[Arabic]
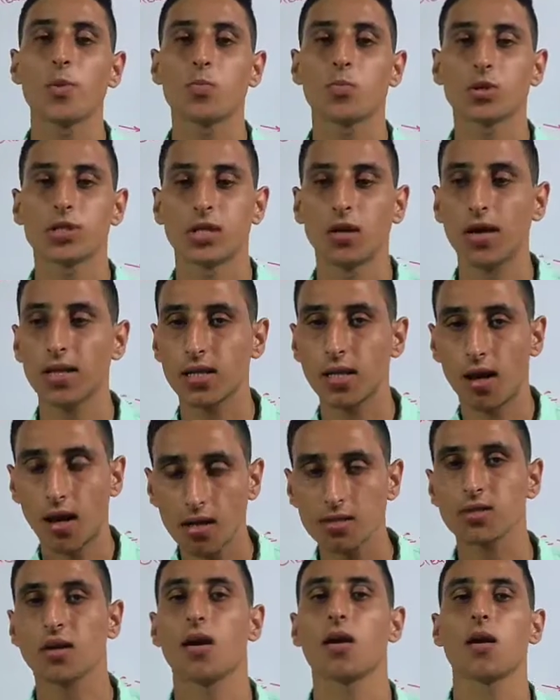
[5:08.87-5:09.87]
من مستويات
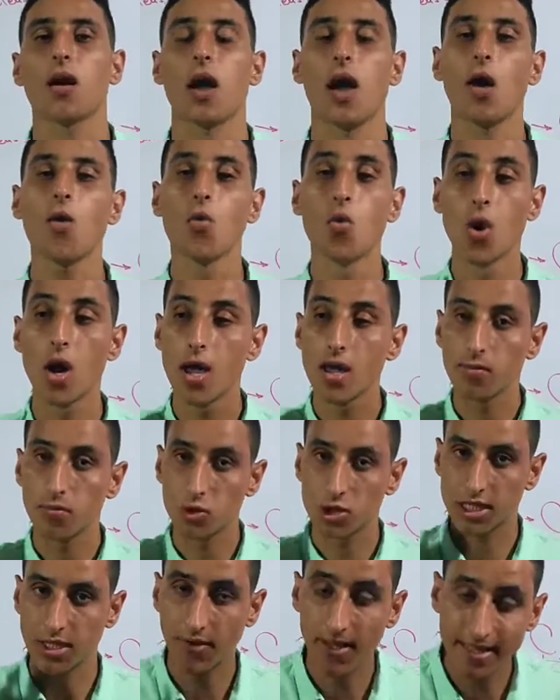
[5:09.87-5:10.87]
اصغر او
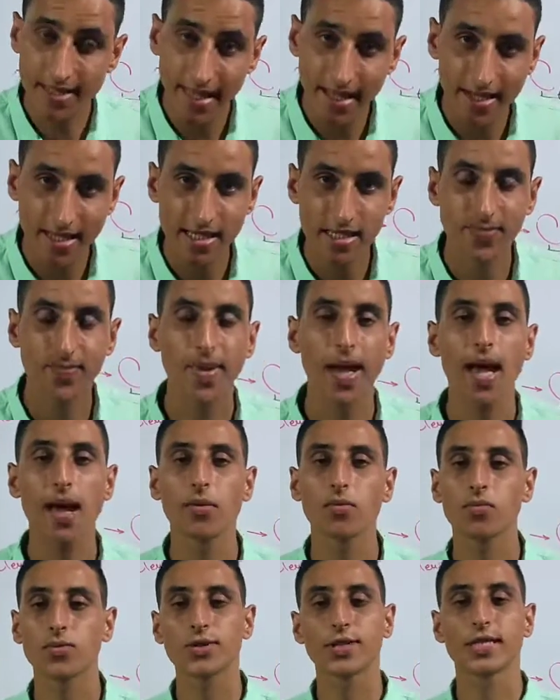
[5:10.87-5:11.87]
مستويات ثانيه
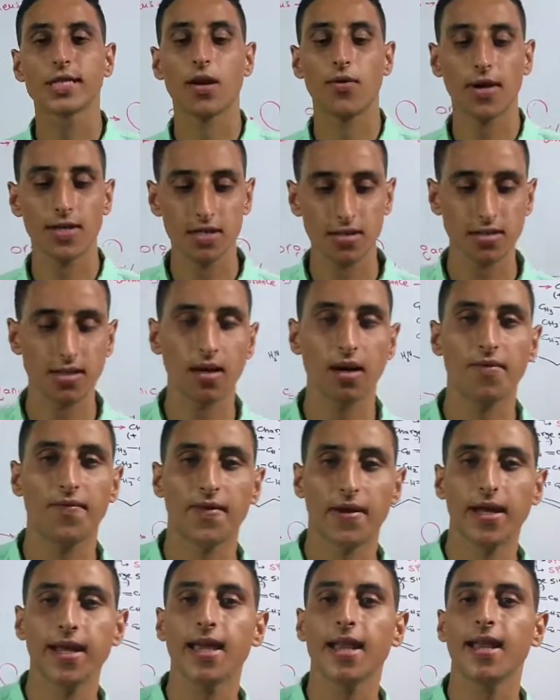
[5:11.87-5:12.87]
اسمها مستويات الطاقه
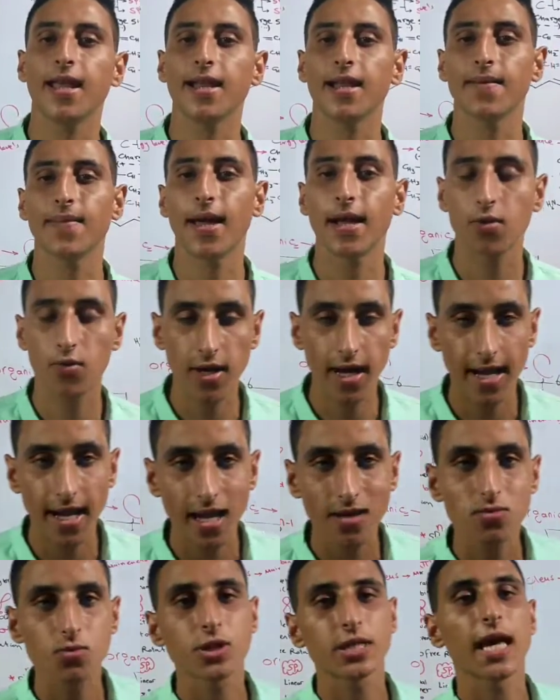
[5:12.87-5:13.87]
الفرعيه اللي احنا بقى نقول
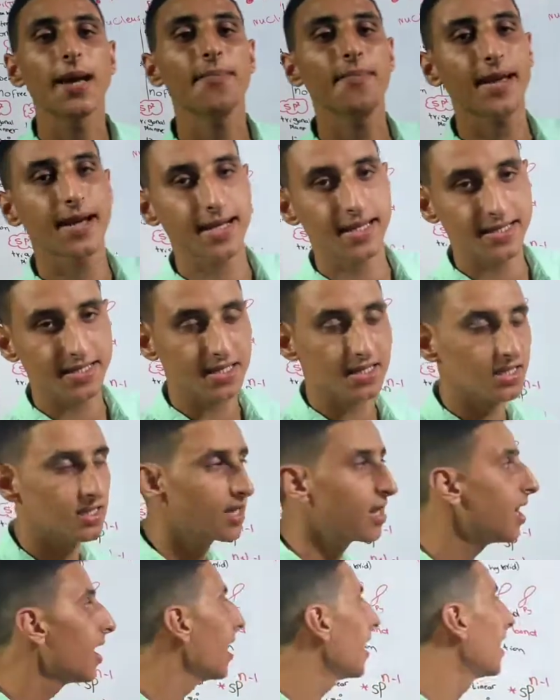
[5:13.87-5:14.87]
عليها المسمى الجديد
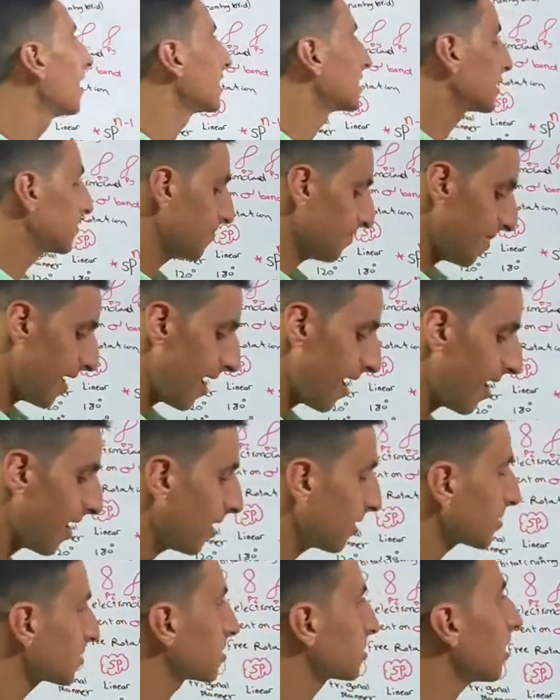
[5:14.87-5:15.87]

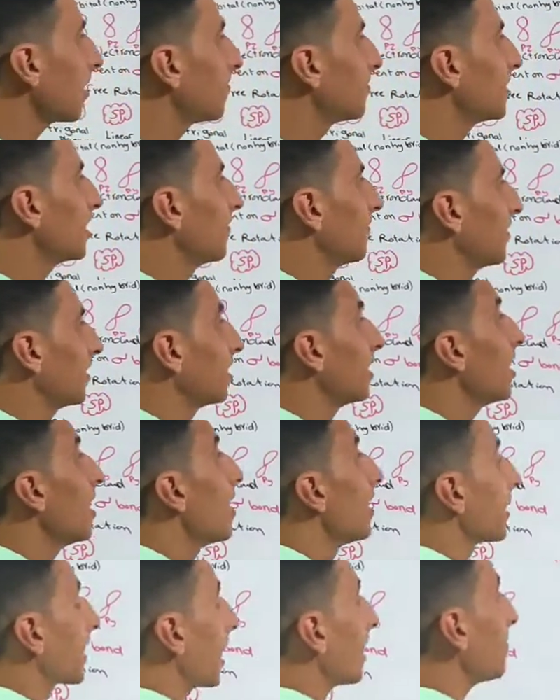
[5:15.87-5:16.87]
اسمها سب ليفل
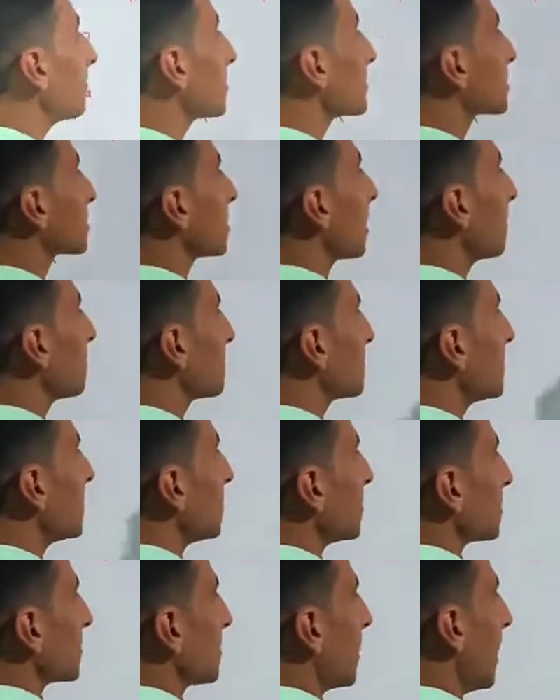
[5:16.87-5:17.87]
كلمه سب
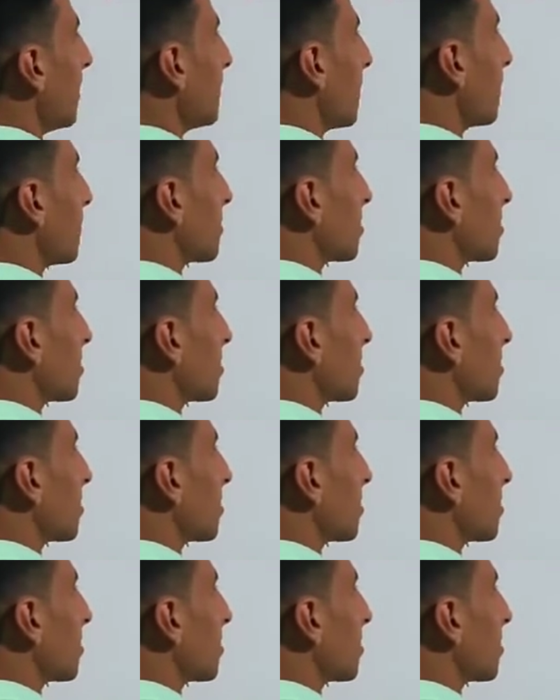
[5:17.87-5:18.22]
دي دايما